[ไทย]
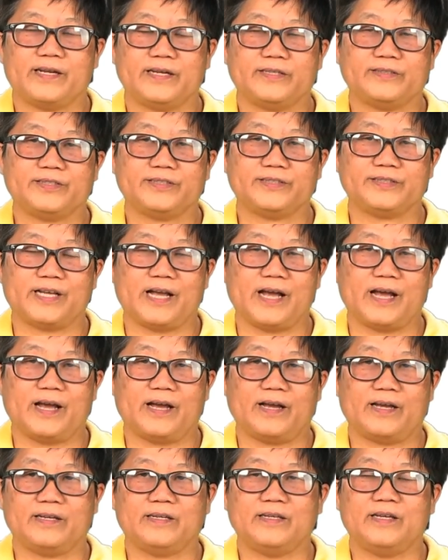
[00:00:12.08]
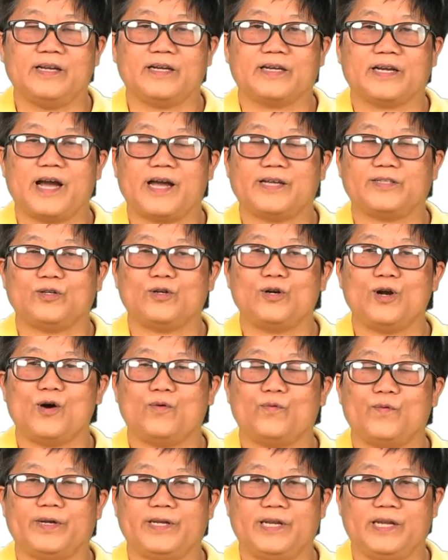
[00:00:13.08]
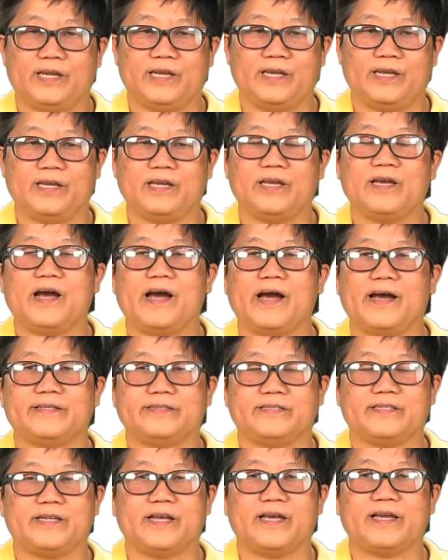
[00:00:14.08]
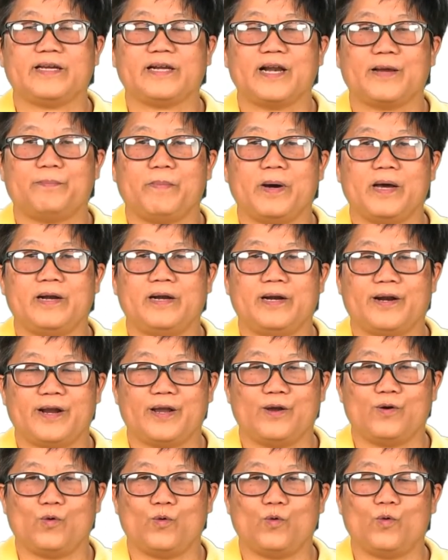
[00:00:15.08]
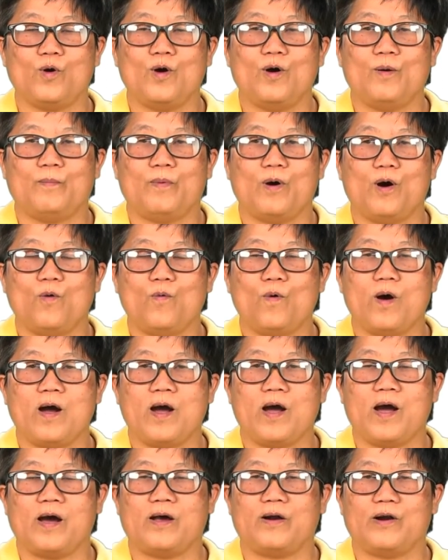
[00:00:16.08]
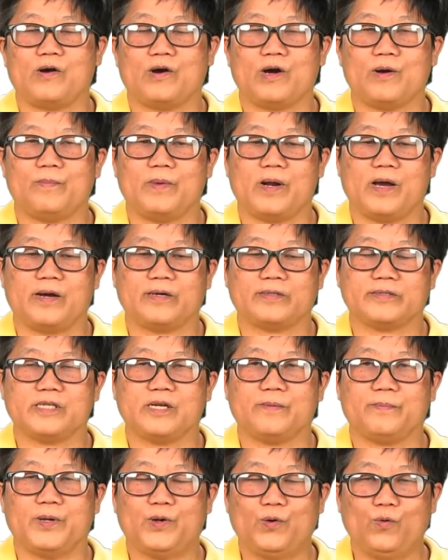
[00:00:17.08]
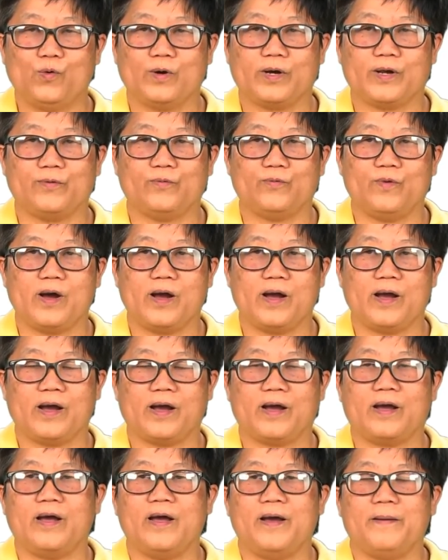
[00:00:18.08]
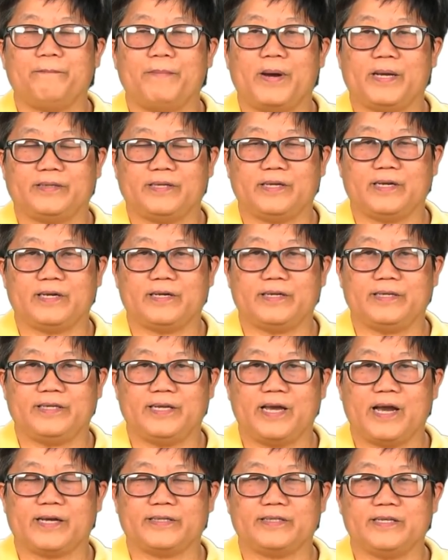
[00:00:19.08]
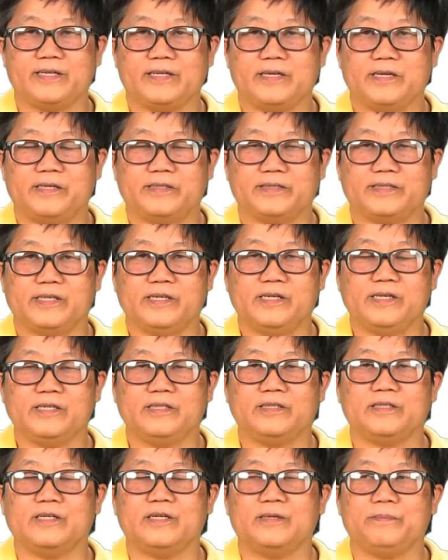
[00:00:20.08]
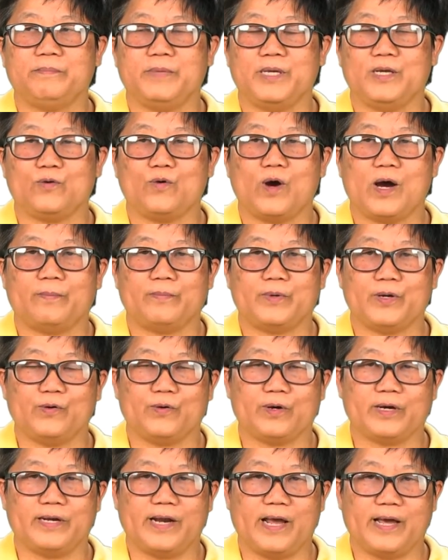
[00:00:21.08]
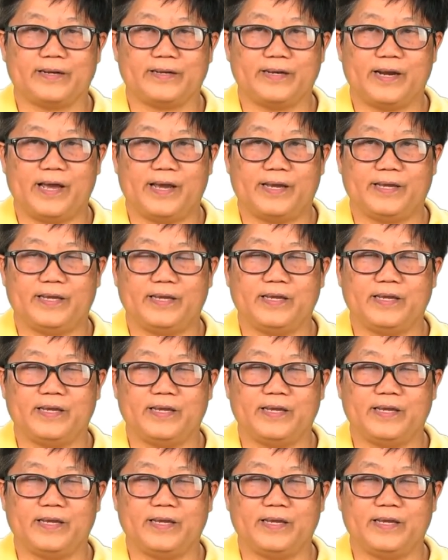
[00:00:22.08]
นักศึกษา การทดลองวันนี้อาจจะได้กลับบ้านเร็ว เพราะว่าเรากำลังจะมาดูกันว่า ปฏิกิริยาที่เกิดขึ้นมีความเร็วขนาดไหน